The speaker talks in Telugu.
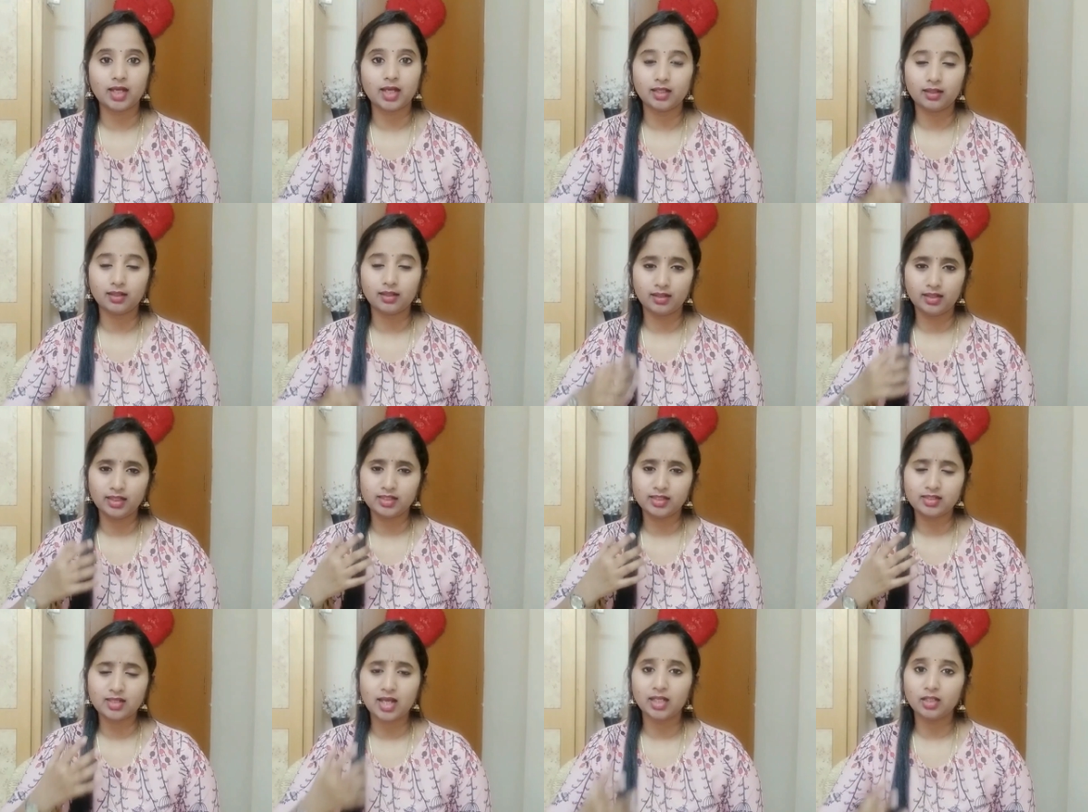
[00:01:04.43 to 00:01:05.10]
చాలా
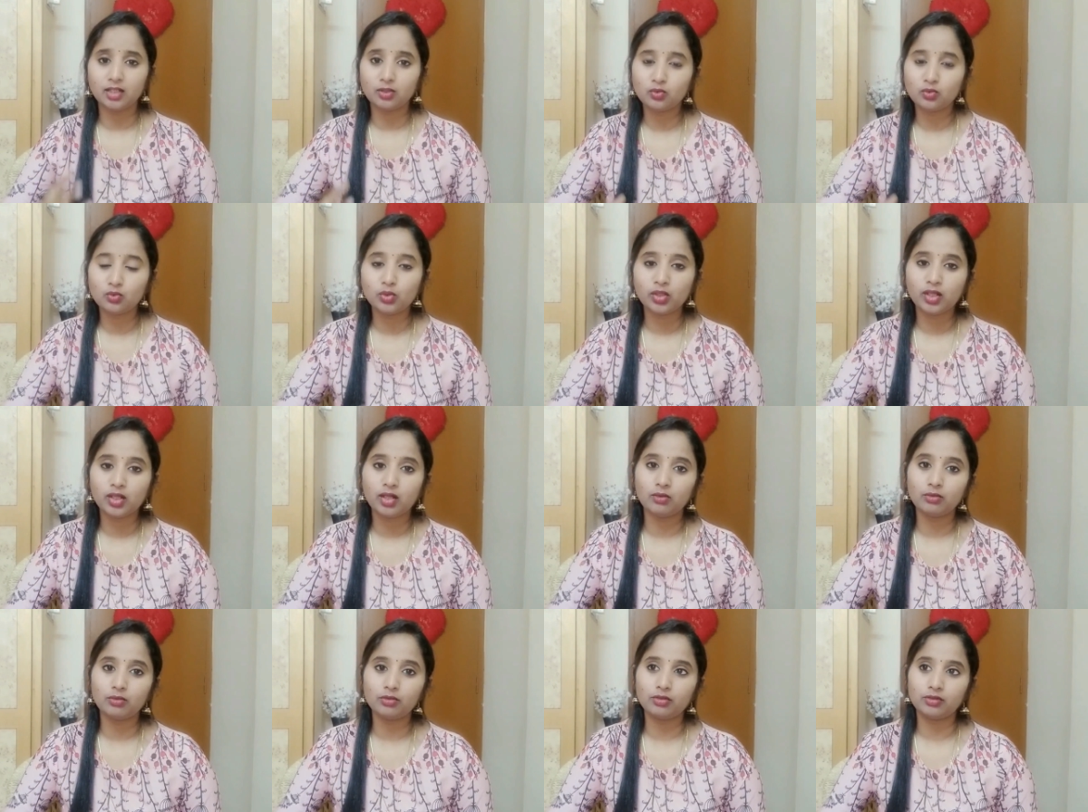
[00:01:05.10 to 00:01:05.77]
అంటే చాలా
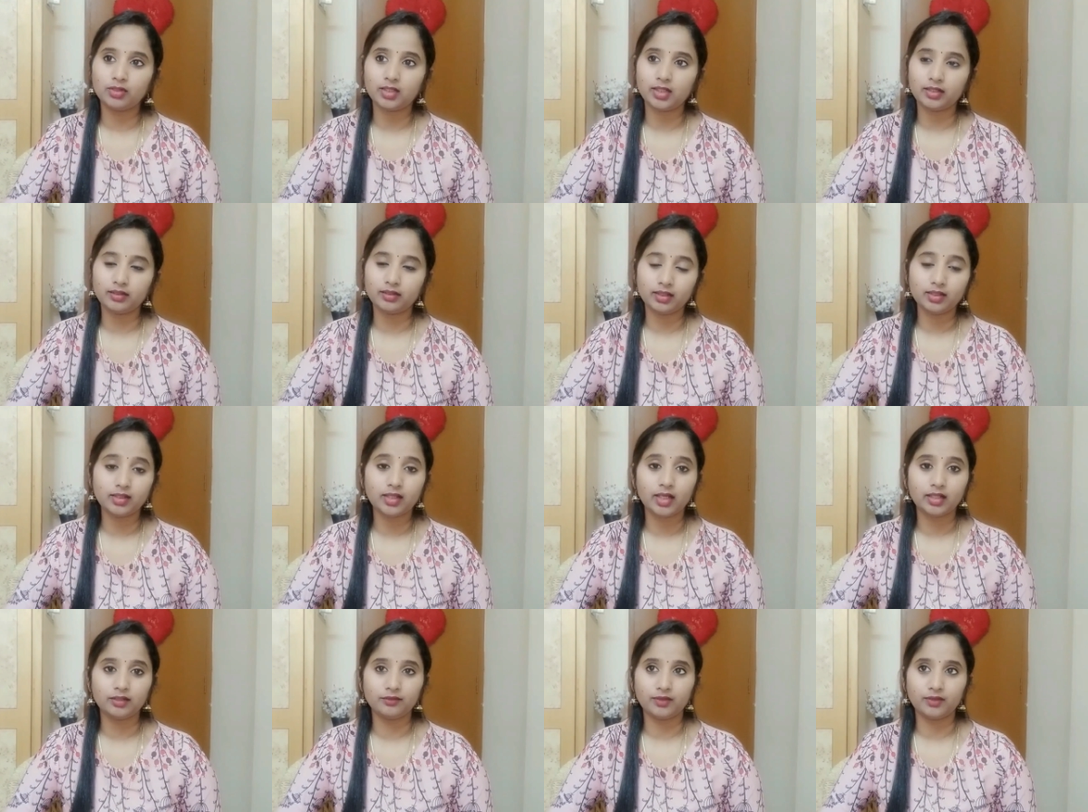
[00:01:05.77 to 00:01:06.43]
కూల్గా ఉంటుంది కదా
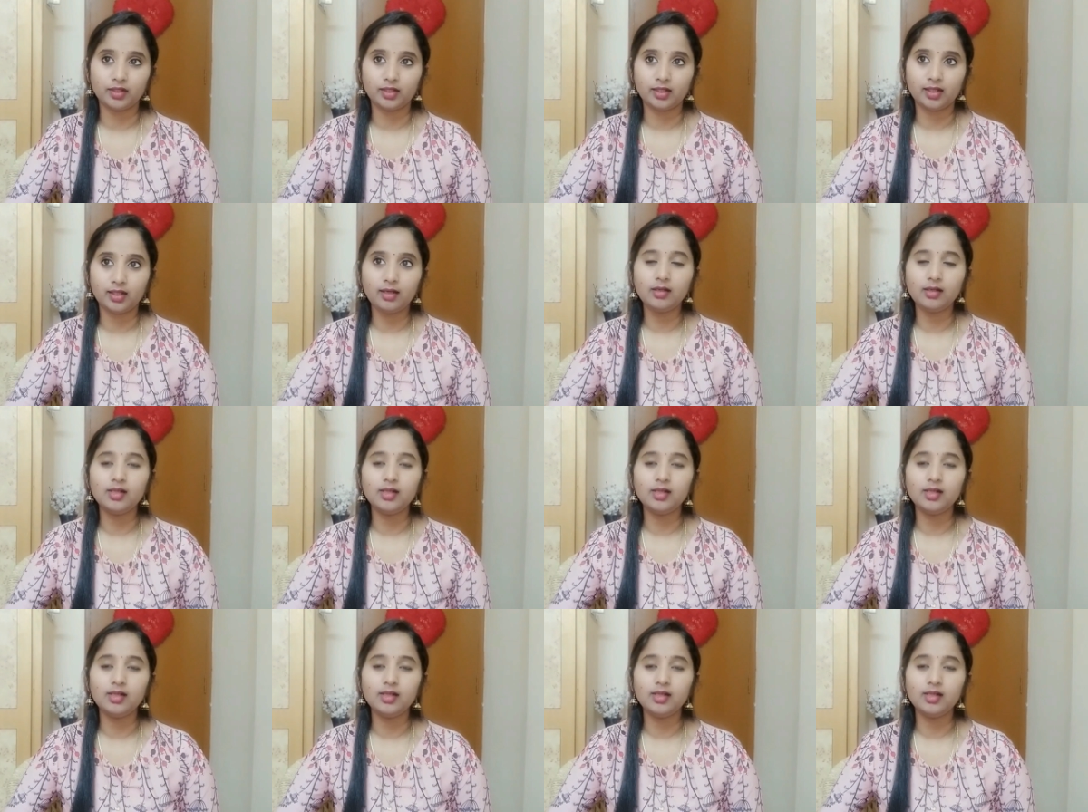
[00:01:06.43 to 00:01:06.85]
దానివల్ల